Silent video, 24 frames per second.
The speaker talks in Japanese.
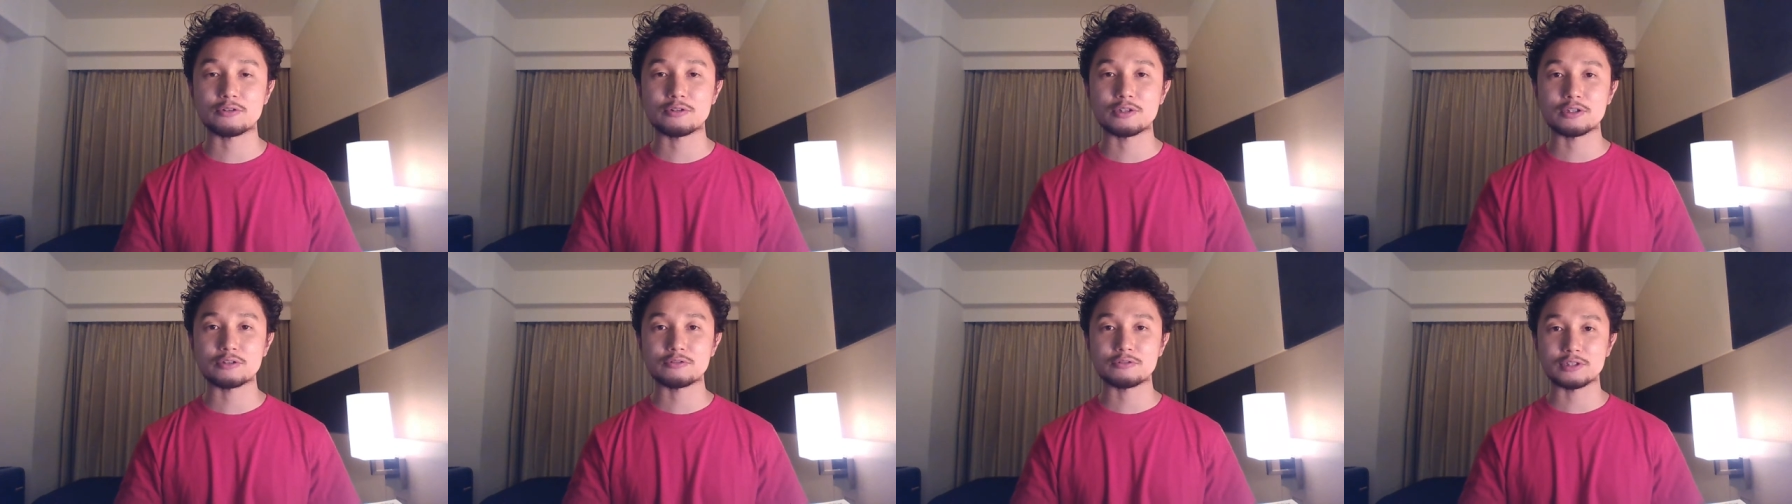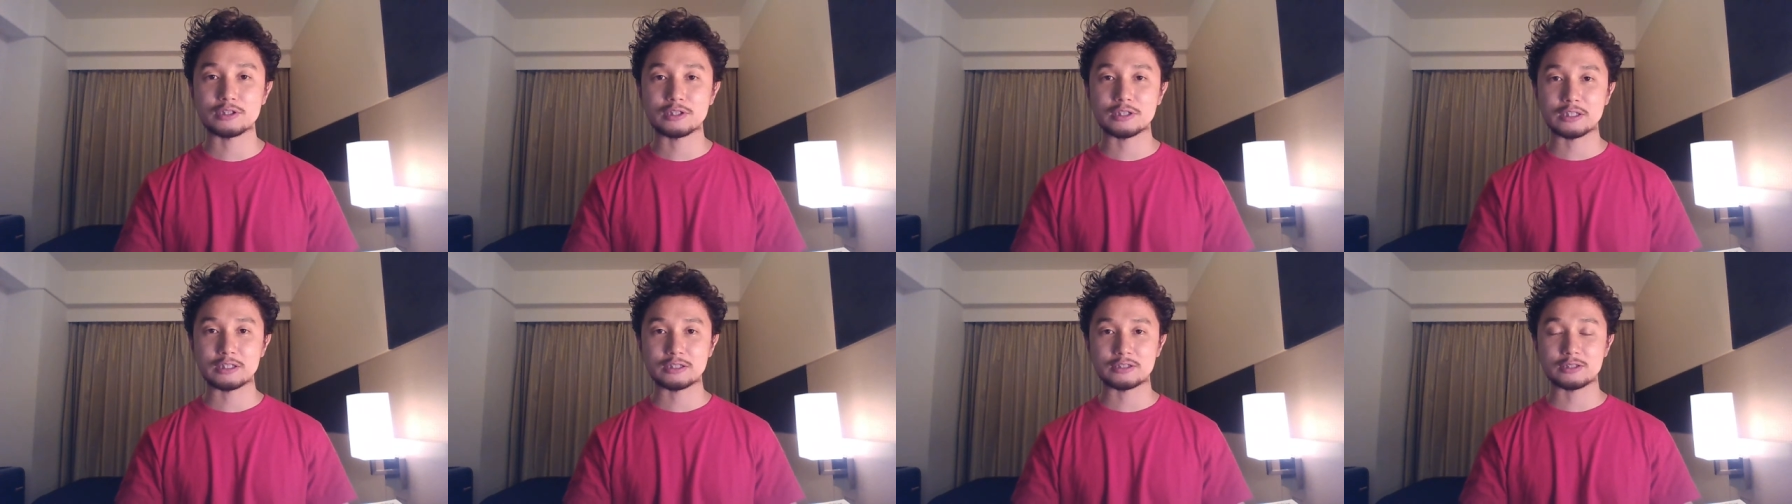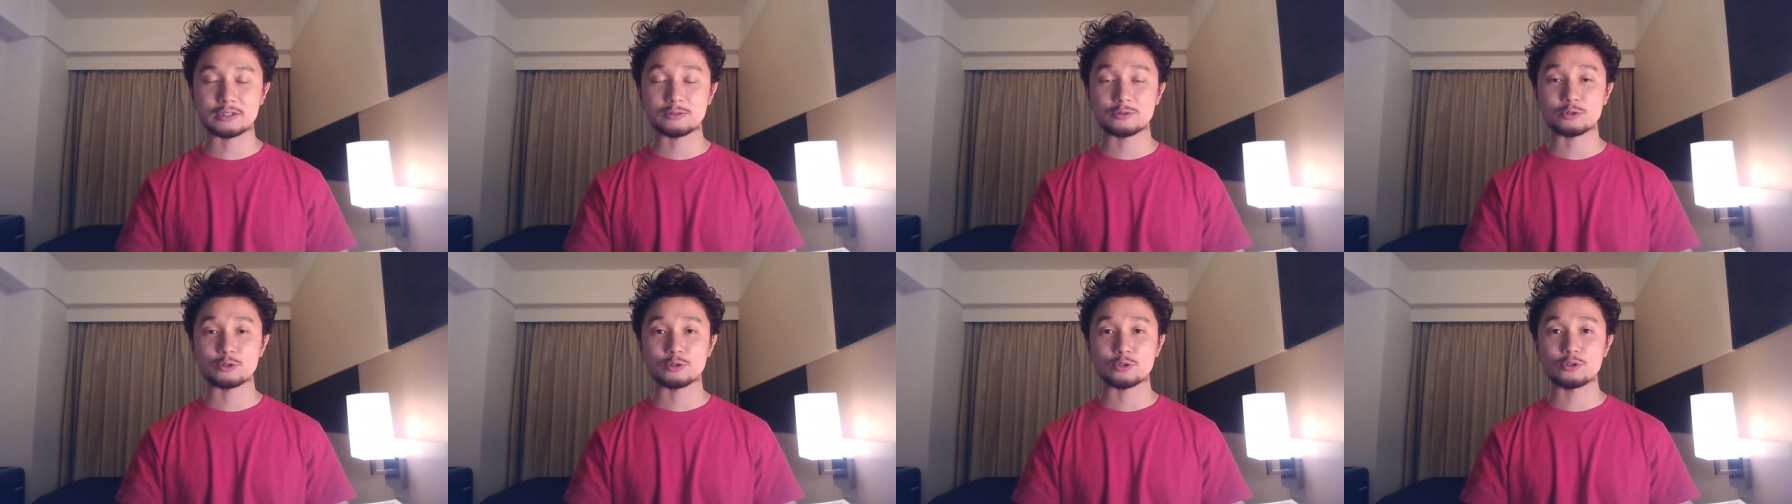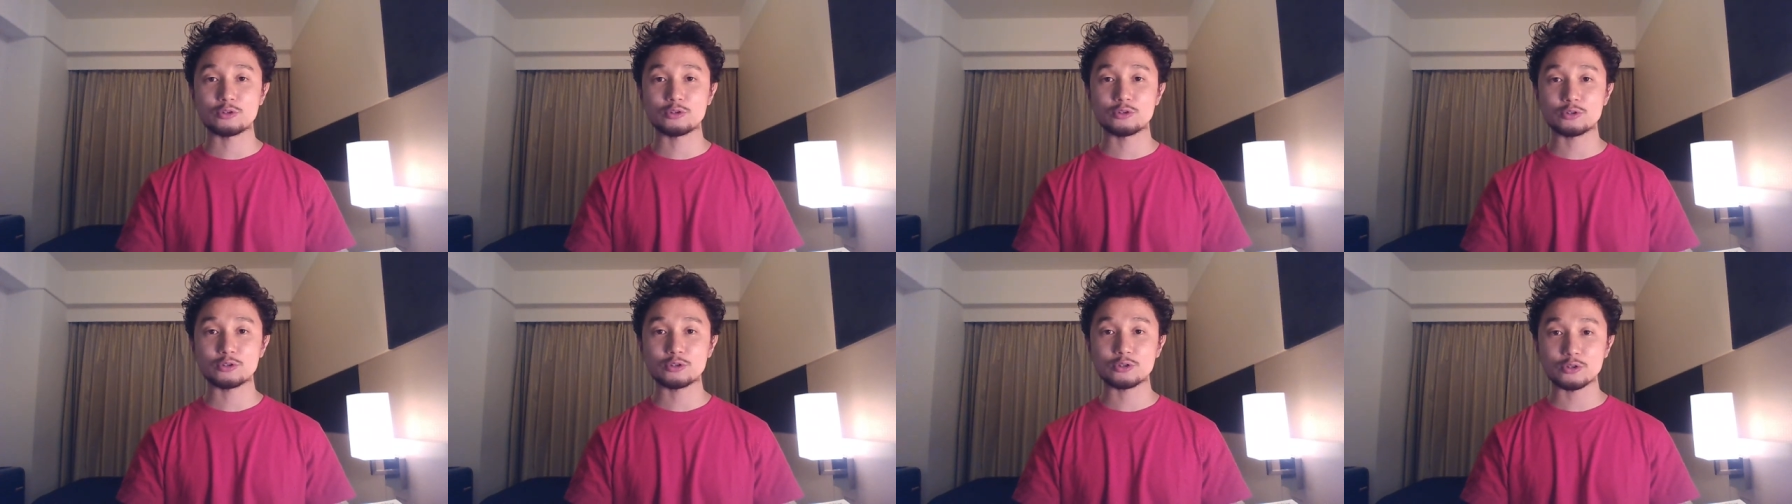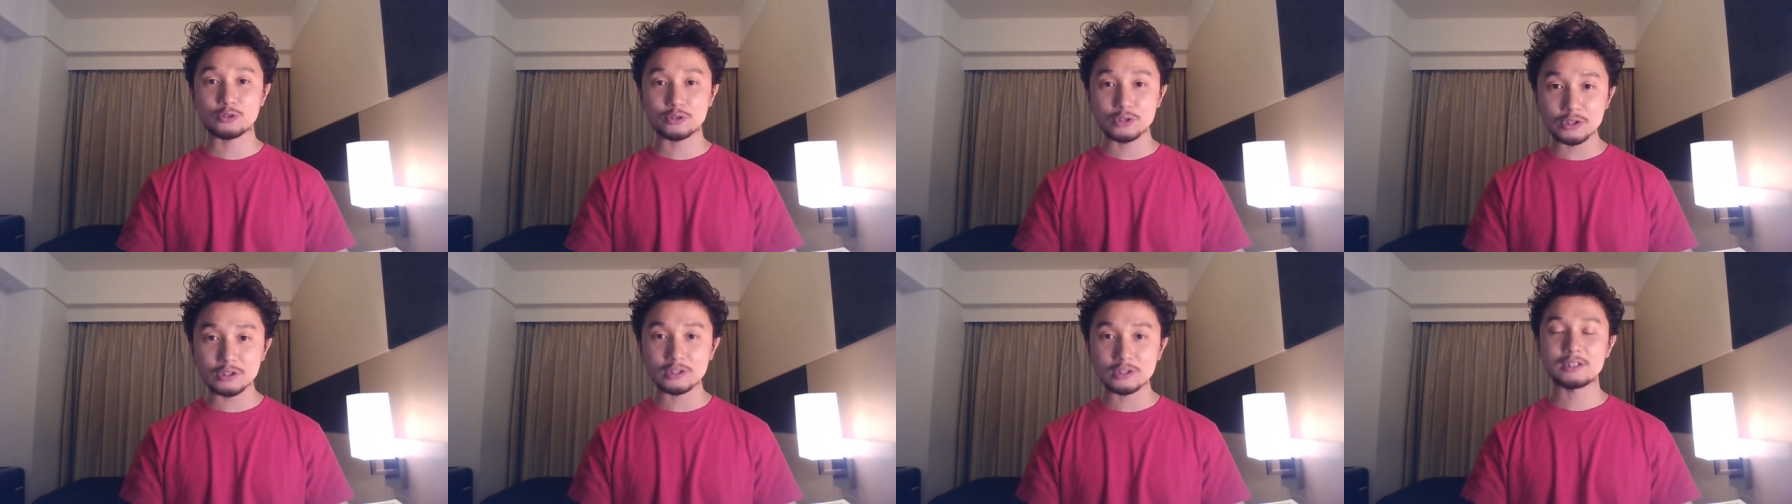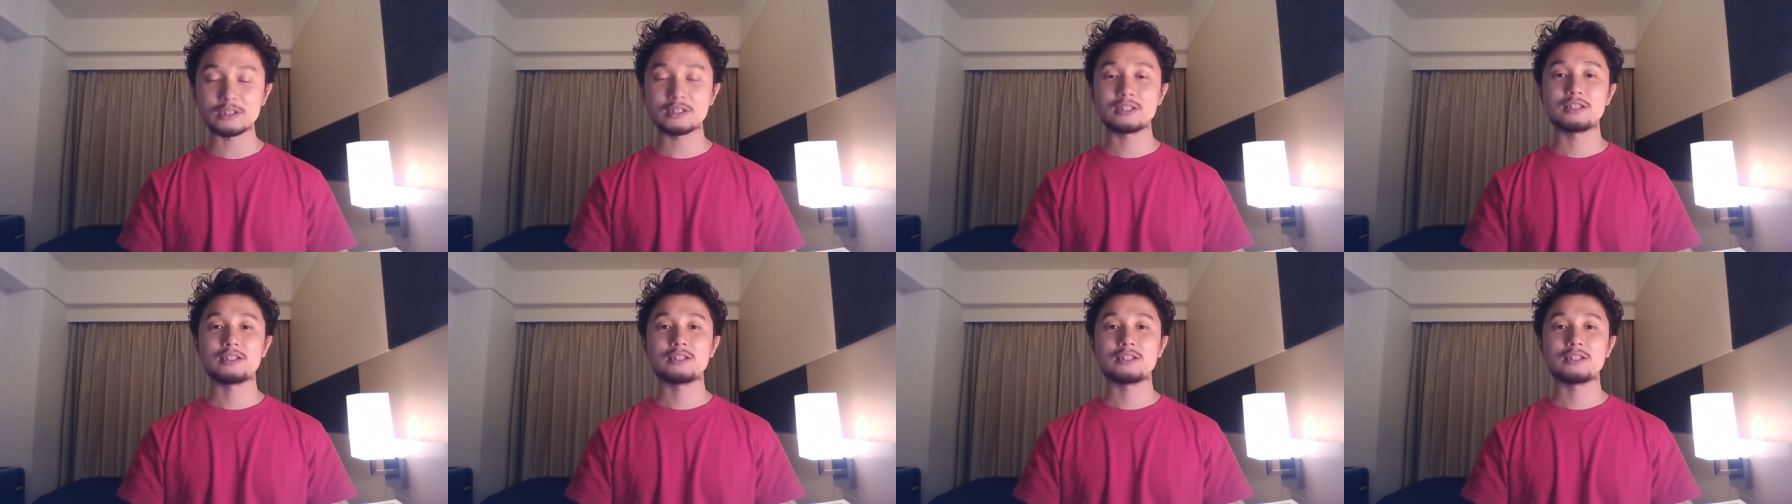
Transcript: これ繰り返してると本当に